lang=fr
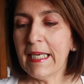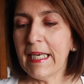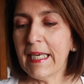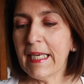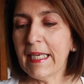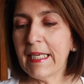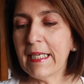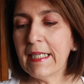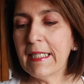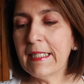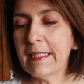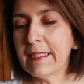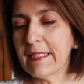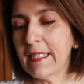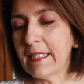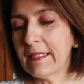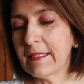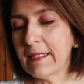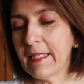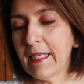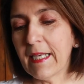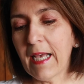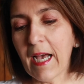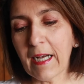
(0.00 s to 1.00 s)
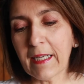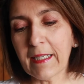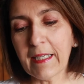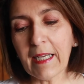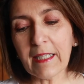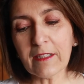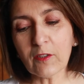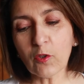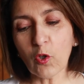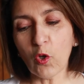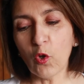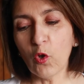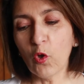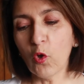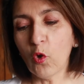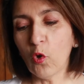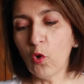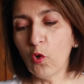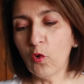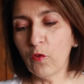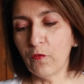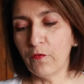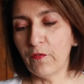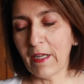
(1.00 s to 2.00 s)
et ils étaient à
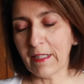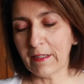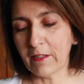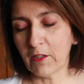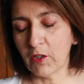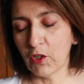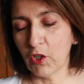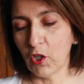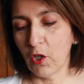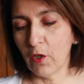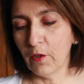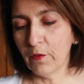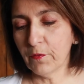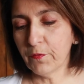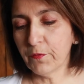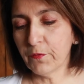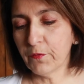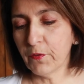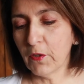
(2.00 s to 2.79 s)
4,29€.